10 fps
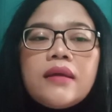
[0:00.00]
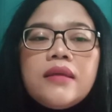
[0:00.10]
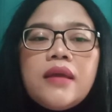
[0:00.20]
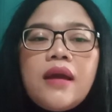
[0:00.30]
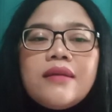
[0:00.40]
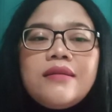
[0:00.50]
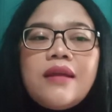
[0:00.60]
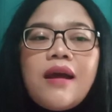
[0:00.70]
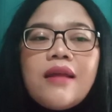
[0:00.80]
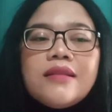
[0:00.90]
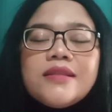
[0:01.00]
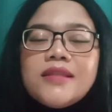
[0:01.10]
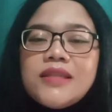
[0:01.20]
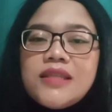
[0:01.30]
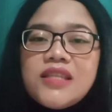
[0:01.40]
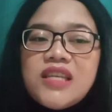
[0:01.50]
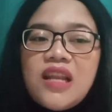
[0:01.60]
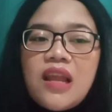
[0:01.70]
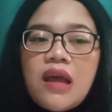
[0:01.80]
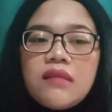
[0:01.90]
tagihan dan
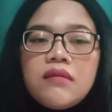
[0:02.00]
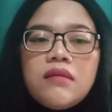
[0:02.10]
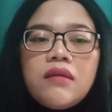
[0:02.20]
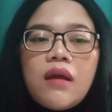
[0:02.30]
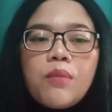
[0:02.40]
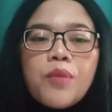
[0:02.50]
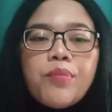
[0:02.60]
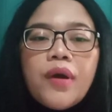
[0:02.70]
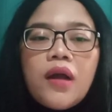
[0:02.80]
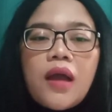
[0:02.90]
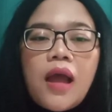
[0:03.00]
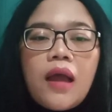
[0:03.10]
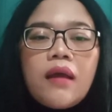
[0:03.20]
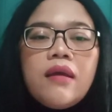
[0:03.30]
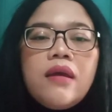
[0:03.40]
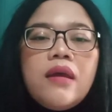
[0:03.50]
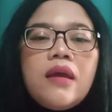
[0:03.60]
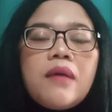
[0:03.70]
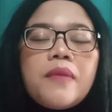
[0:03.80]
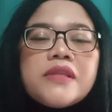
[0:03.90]
cicilan yang membengkak.
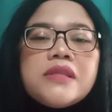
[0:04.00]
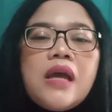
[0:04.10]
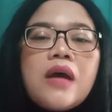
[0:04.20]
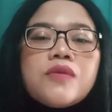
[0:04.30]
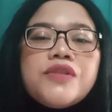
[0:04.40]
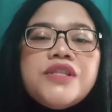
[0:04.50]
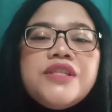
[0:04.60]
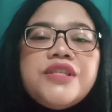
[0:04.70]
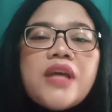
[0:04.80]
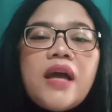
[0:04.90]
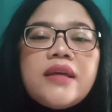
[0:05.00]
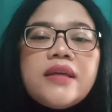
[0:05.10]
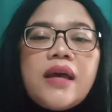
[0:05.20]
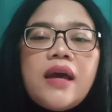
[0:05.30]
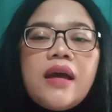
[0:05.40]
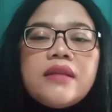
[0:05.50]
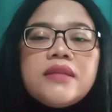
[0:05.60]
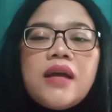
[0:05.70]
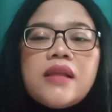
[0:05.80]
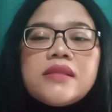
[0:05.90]
Yang pasti harus dijaga
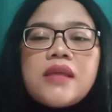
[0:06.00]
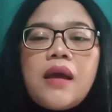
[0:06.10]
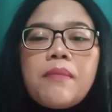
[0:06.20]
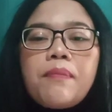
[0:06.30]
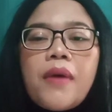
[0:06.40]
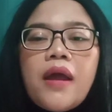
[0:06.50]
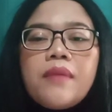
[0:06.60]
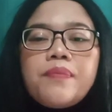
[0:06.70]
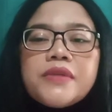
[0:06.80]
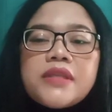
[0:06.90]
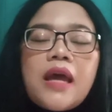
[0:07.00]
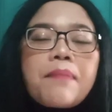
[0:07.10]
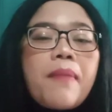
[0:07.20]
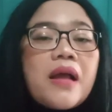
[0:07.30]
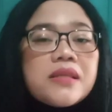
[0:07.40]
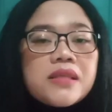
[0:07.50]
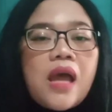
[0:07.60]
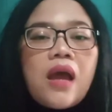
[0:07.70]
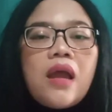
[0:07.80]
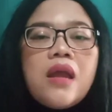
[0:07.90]
jangan sampai besar
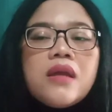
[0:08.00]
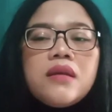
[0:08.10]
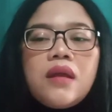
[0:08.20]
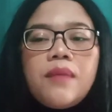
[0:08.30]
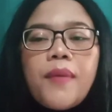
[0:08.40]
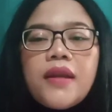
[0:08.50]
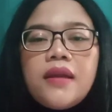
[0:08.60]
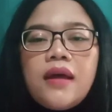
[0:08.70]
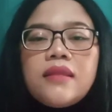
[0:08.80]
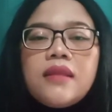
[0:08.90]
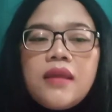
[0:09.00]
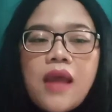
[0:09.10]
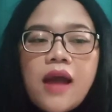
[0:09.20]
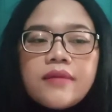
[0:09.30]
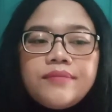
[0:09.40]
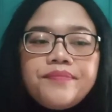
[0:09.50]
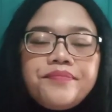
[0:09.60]
pasak daripada tiang.